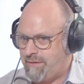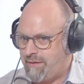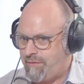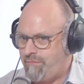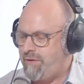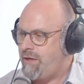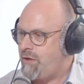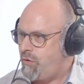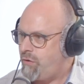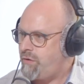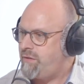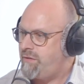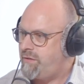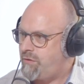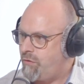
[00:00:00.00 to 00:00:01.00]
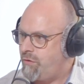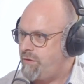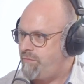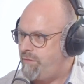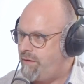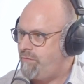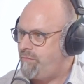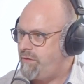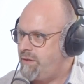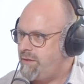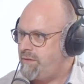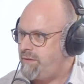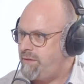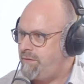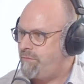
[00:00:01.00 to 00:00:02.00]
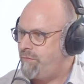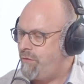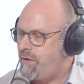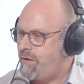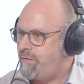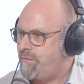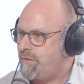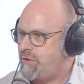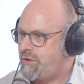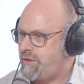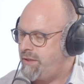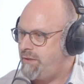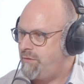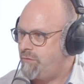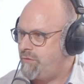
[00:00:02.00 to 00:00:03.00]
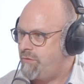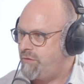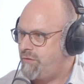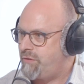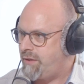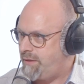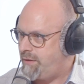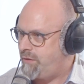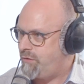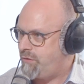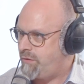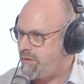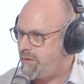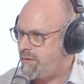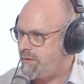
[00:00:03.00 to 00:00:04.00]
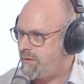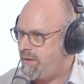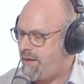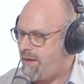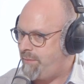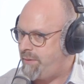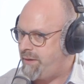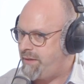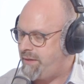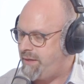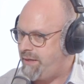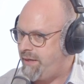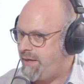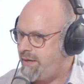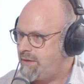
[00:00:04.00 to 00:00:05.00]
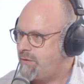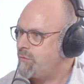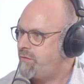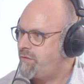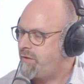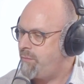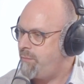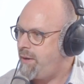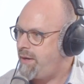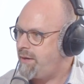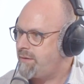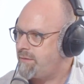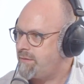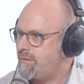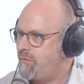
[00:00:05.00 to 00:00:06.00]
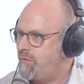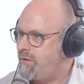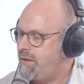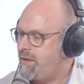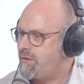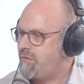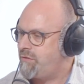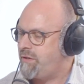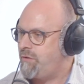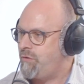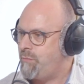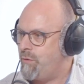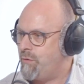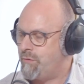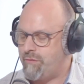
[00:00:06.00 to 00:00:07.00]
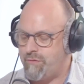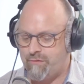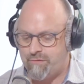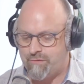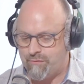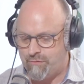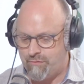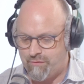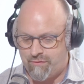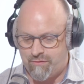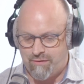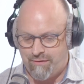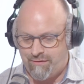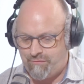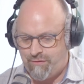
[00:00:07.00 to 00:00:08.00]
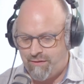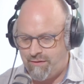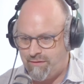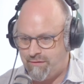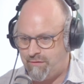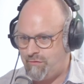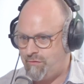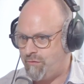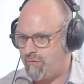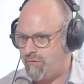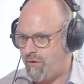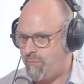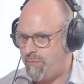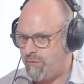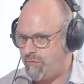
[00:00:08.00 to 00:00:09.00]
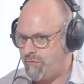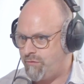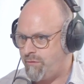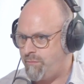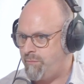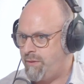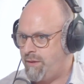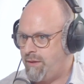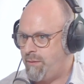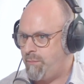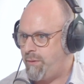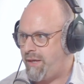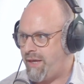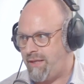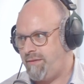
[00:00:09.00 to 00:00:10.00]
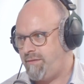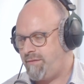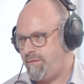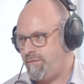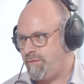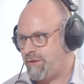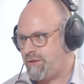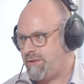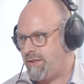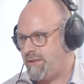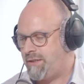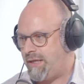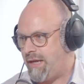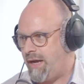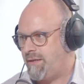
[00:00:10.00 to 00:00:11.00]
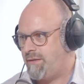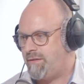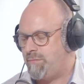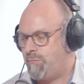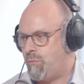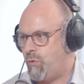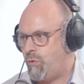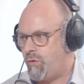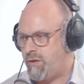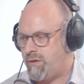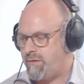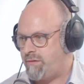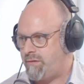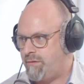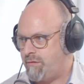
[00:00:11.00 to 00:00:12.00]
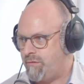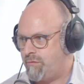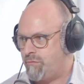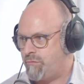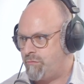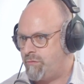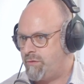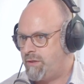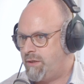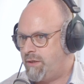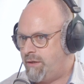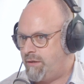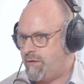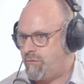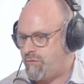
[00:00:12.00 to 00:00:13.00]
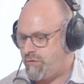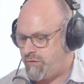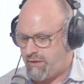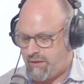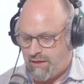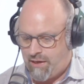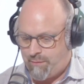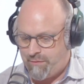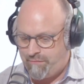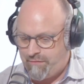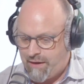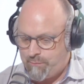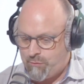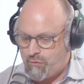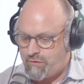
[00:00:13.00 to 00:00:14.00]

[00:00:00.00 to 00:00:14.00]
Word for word: dann wäre Gott nicht Gott, wenn wir ihn völlig verstehen und durchdringen könnten. Aber er hat uns gemacht und er steht über uns und deswegen ist es uns auch mit unserem begrenzten Verstand gar nicht möglich, ihn zu durchdringen. Aber wir haben